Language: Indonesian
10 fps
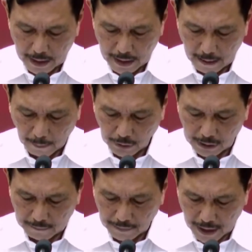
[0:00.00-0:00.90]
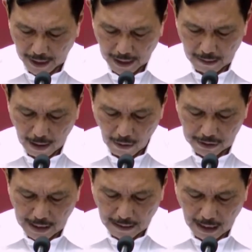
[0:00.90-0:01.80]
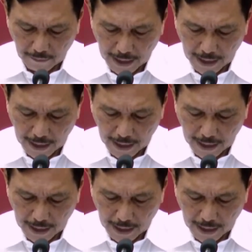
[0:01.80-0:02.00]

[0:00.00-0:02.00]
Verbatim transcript: hingga positivity rate di bawah standar